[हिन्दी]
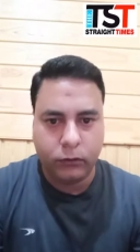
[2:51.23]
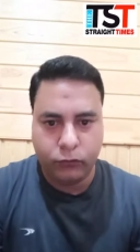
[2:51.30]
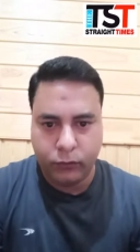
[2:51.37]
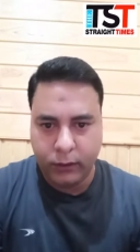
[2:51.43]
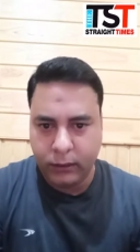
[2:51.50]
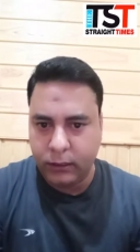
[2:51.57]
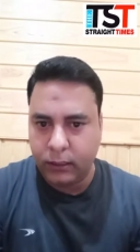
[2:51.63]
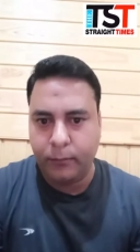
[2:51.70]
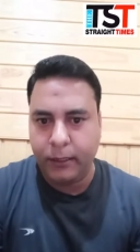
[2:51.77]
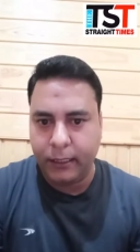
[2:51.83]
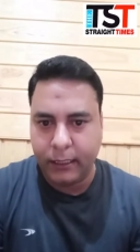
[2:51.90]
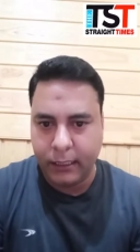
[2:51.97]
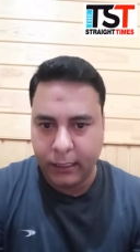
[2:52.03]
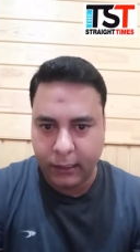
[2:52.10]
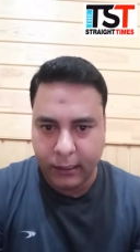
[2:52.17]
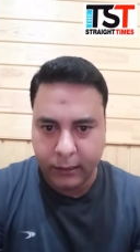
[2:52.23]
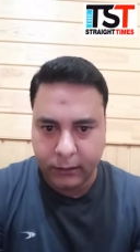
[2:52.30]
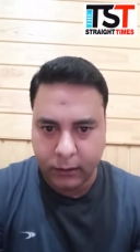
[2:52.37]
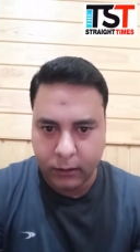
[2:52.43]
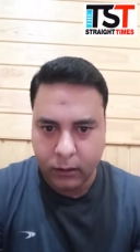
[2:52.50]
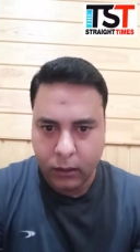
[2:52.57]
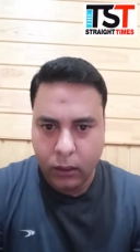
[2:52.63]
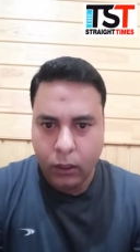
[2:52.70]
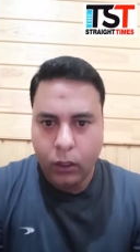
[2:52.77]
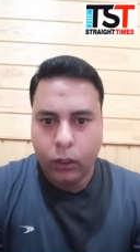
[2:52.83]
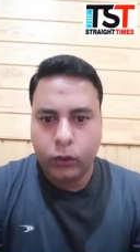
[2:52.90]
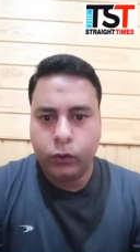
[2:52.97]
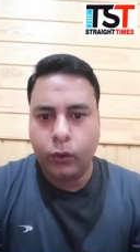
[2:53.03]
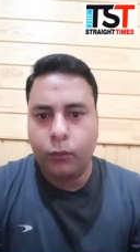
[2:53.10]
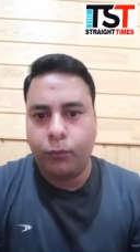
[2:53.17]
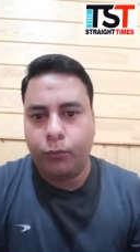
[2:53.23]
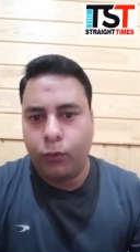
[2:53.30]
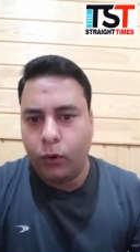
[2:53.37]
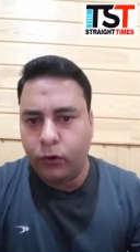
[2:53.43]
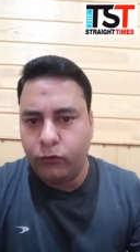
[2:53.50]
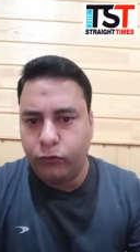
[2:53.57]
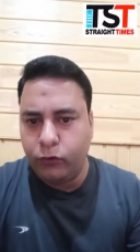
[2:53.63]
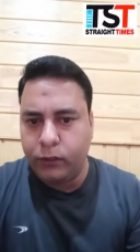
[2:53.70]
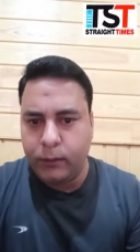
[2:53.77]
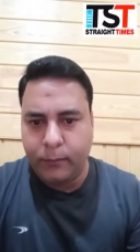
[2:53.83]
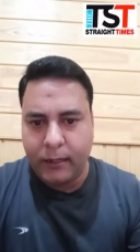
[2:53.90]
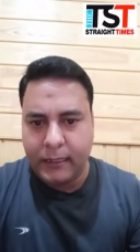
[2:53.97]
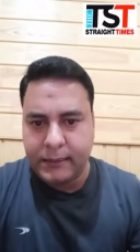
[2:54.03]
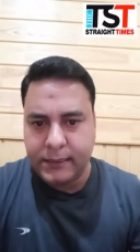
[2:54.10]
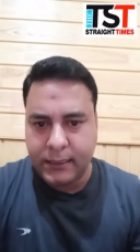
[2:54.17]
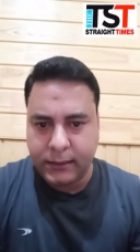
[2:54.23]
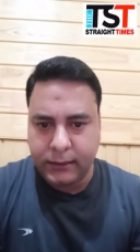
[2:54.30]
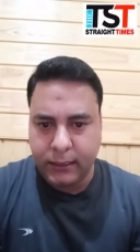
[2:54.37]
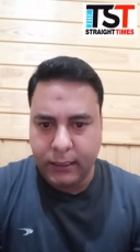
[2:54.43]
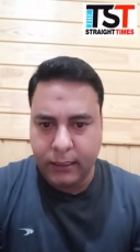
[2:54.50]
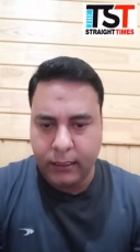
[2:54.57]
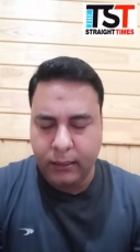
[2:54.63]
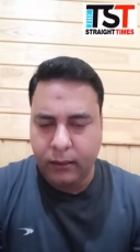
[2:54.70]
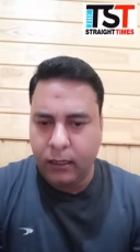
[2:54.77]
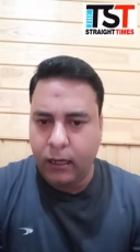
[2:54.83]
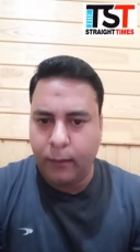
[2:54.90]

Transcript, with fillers: जो है टर्मिनेट किया गया था तो वो जो डिमांड रखते हैं